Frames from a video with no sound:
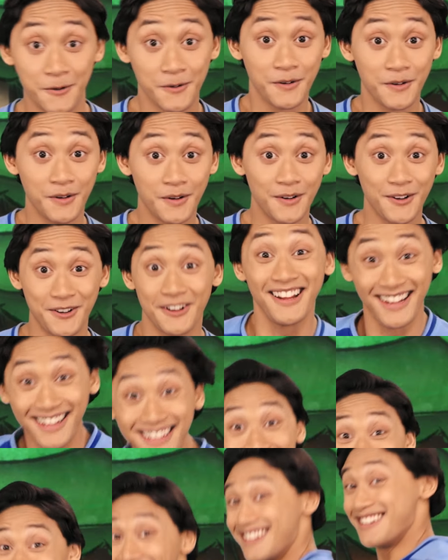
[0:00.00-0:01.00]

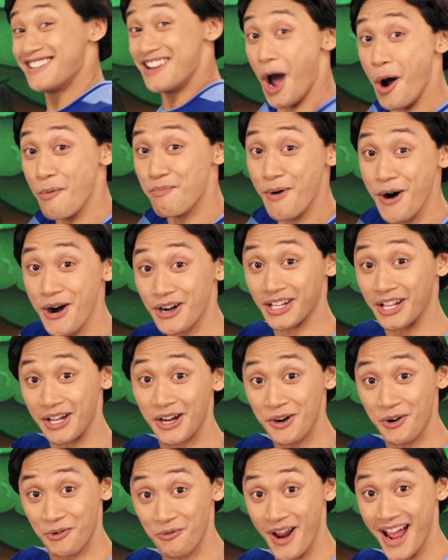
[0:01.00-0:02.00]
Bloc-notes bloc note,
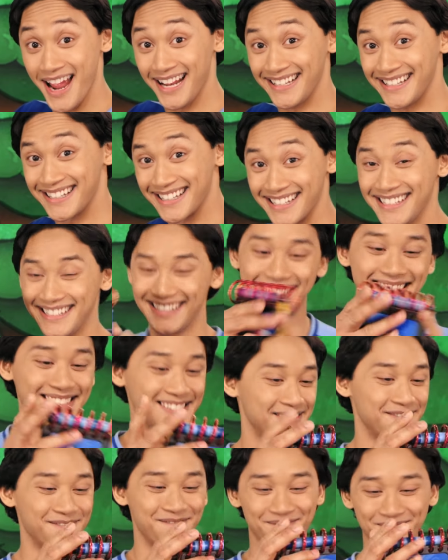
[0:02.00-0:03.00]
exact
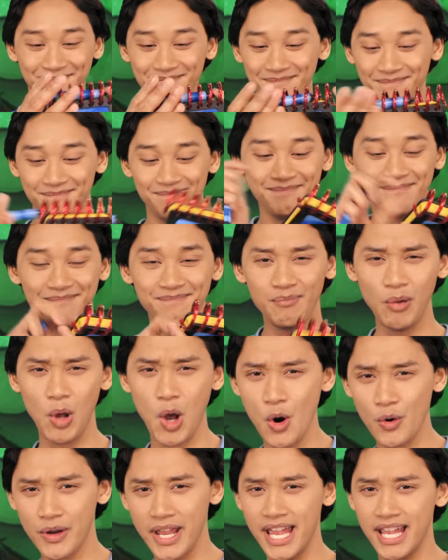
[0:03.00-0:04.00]
hmm,
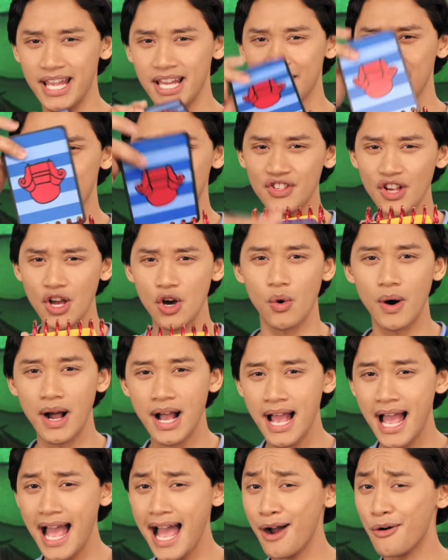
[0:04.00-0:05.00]
Très bien. Donc
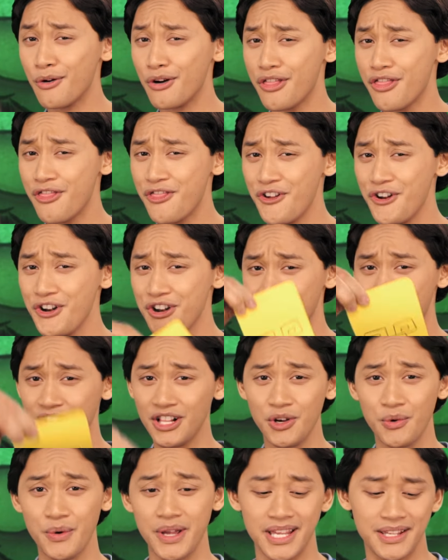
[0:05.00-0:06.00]
notre troisième
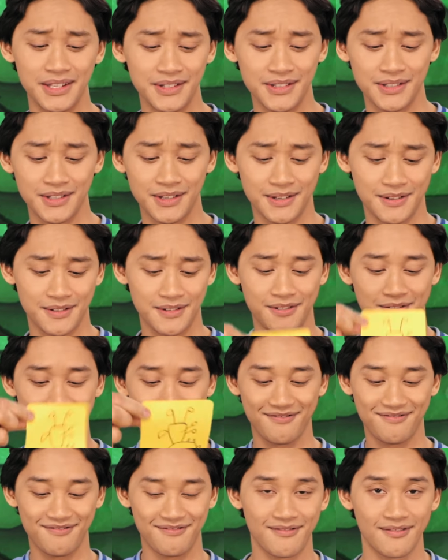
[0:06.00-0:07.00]
indice est...
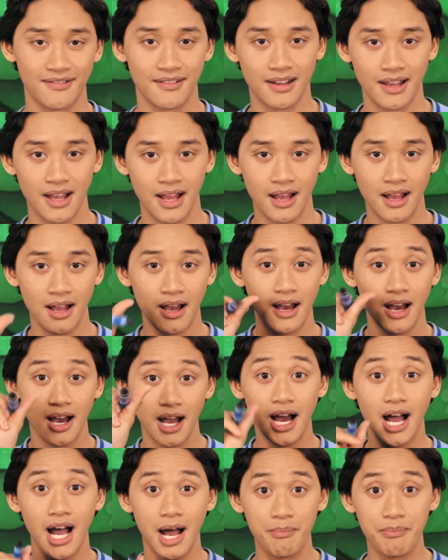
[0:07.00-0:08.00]

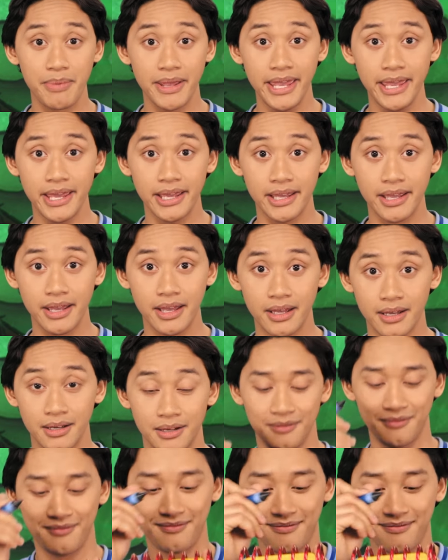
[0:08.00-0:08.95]
Un petit cochon.